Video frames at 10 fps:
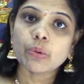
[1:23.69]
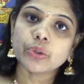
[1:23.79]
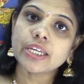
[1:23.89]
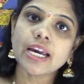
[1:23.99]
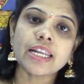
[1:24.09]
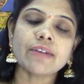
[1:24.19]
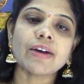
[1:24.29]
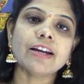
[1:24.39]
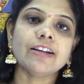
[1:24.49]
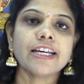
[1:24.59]
ఉదయాన్నే
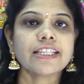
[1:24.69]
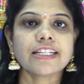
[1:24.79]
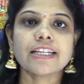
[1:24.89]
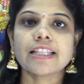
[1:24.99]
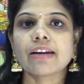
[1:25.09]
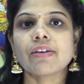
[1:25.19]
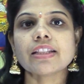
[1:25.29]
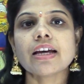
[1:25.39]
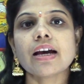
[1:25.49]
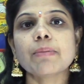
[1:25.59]
వాళ్ళు లేచిన తర్వాత
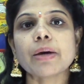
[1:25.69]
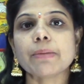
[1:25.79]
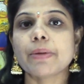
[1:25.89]
మరి